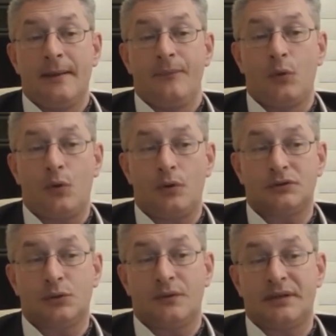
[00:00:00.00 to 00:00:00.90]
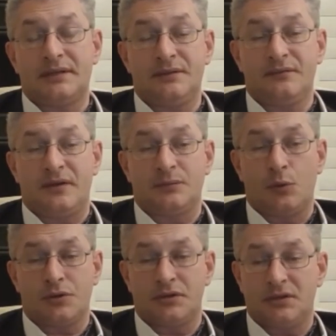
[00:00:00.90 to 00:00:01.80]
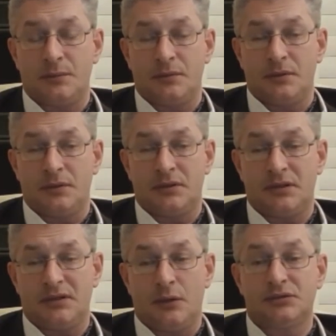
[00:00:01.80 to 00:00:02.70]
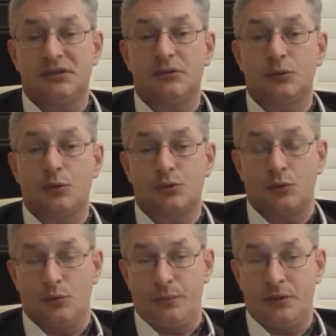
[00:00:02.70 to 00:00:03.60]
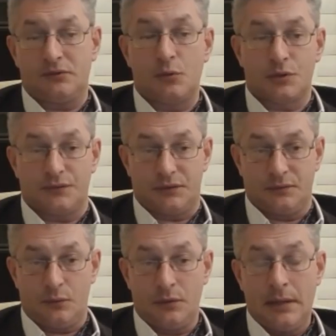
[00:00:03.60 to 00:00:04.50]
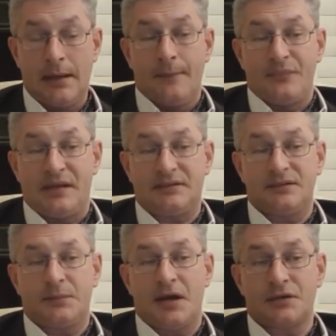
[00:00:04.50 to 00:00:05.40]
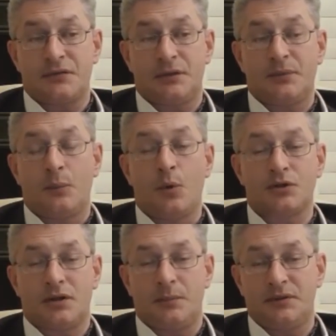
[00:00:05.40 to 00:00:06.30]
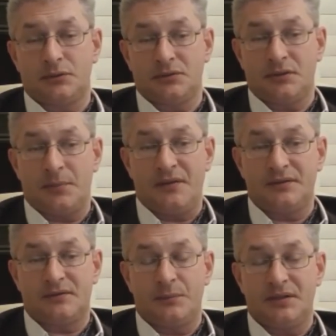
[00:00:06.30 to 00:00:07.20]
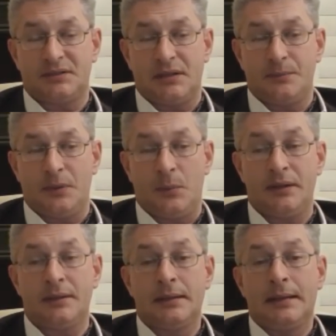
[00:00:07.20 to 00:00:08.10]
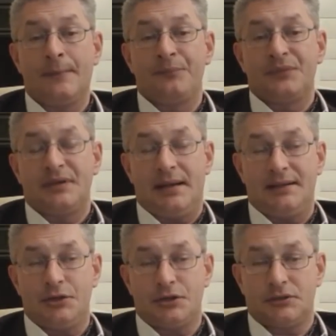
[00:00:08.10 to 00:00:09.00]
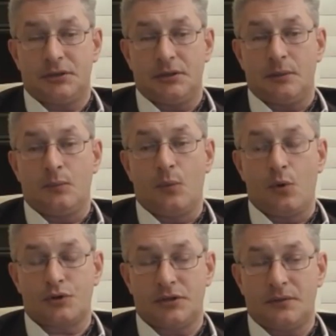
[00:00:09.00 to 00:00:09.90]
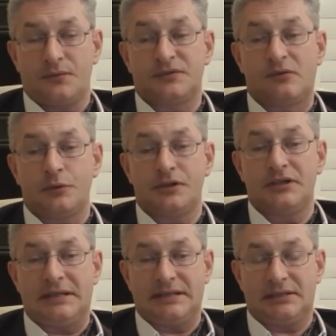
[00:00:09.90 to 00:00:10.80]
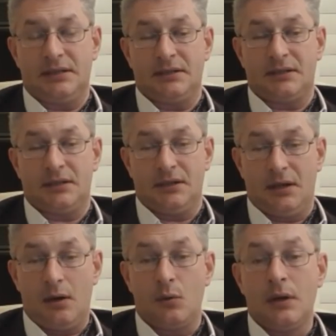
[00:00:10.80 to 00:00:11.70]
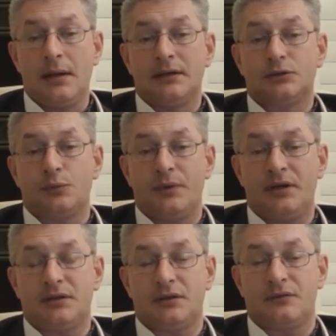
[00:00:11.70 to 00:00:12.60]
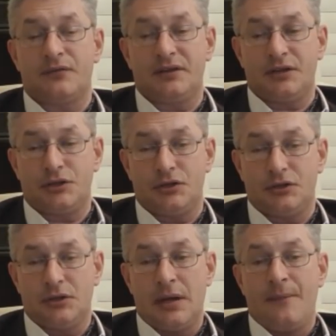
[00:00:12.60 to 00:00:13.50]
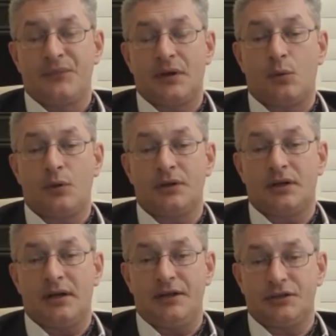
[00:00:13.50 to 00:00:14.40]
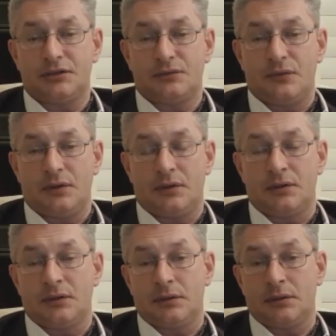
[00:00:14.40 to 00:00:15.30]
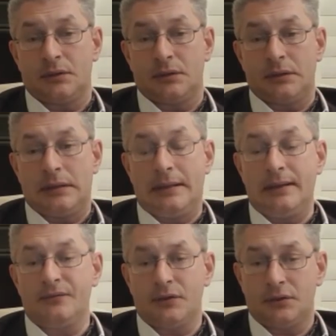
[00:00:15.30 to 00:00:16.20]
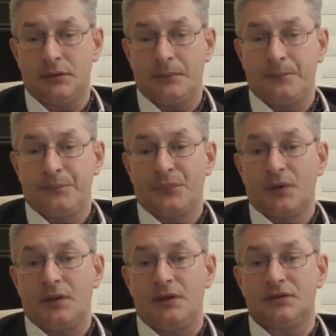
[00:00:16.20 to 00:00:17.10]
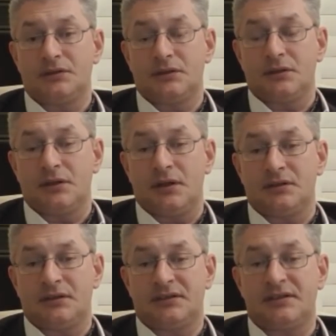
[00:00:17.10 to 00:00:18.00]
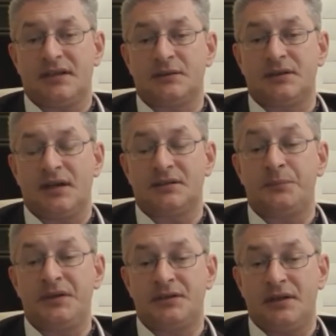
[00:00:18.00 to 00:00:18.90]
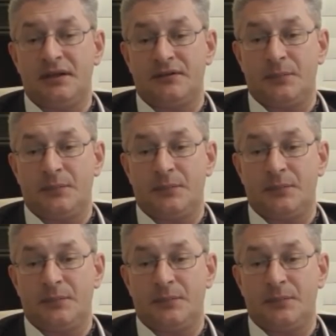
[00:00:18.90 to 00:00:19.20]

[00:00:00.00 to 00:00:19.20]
Но снова дадим возможность э, Натаньялу сделать то, что он умеет лучше всего. Если вы спрашиваете меня, может ли быть создано правительство без Либермана, теоретически может, в случае, если Натаньял сумеет вытащить какое-то количество э, левых из, э, так сказать, раз, разбить левые